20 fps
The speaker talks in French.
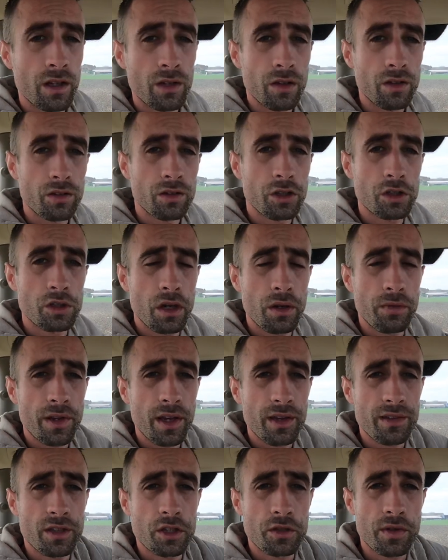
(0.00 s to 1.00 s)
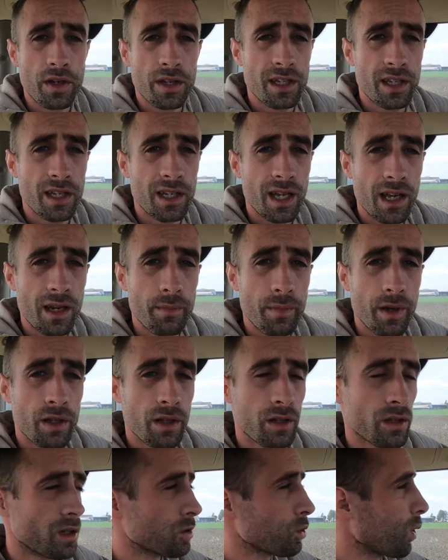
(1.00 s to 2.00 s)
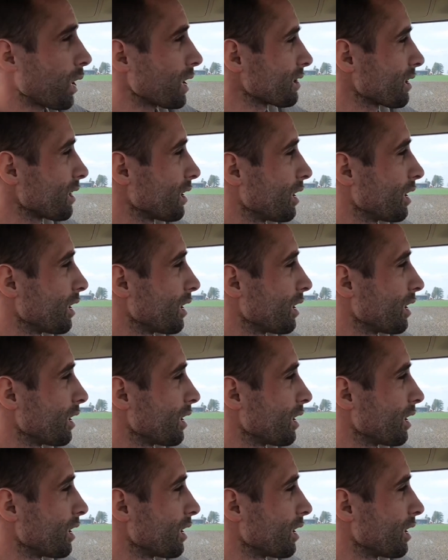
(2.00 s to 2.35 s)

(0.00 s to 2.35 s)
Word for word: Donc ce que je vais faire c'est je vais faire décaler ma droite